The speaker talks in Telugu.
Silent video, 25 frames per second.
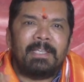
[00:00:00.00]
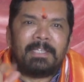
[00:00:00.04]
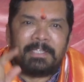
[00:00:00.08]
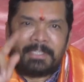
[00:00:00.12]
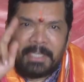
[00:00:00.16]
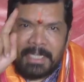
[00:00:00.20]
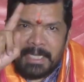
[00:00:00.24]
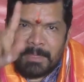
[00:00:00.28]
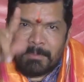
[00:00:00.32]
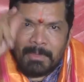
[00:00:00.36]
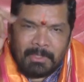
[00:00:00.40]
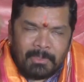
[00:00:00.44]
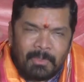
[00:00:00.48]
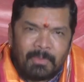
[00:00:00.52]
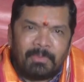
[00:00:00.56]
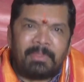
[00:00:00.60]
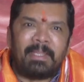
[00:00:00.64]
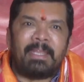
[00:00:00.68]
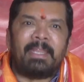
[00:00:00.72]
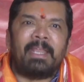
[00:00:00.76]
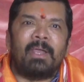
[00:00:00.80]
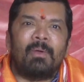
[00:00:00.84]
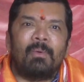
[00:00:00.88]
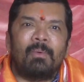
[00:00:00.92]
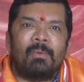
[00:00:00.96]
స్టేట్ మొత్తం
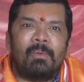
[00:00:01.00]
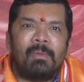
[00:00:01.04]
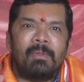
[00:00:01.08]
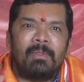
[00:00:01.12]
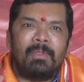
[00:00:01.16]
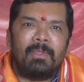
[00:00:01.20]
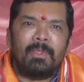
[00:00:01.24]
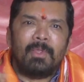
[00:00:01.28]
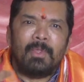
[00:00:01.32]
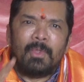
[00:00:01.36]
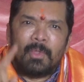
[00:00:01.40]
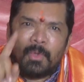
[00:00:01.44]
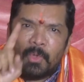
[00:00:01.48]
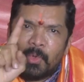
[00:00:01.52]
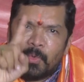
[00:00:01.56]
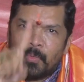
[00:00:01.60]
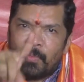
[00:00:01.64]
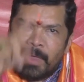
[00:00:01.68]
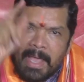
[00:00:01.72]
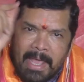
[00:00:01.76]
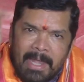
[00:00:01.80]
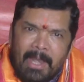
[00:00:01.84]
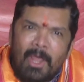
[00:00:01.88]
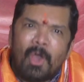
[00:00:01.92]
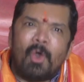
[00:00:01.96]
తిరిగావు
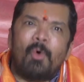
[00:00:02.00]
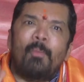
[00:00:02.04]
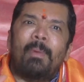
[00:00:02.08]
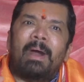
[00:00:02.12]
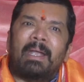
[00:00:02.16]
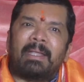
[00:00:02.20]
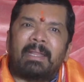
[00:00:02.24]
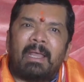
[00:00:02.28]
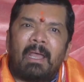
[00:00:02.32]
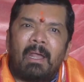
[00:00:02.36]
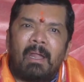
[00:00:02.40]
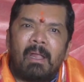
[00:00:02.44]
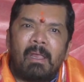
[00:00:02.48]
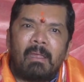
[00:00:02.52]
నువ్వే అన్నావు మాట